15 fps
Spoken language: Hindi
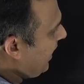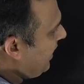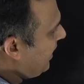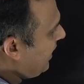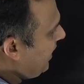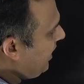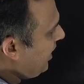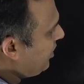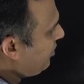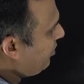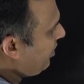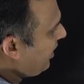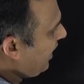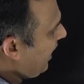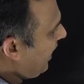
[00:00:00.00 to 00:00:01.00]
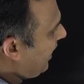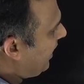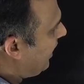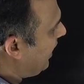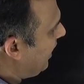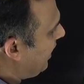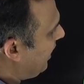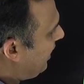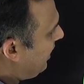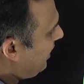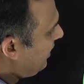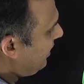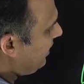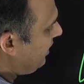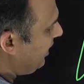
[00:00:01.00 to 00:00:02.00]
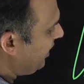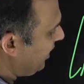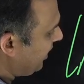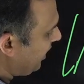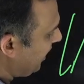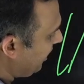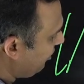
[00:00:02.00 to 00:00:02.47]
है ये जो ट्रैक है ये ट्रैक तो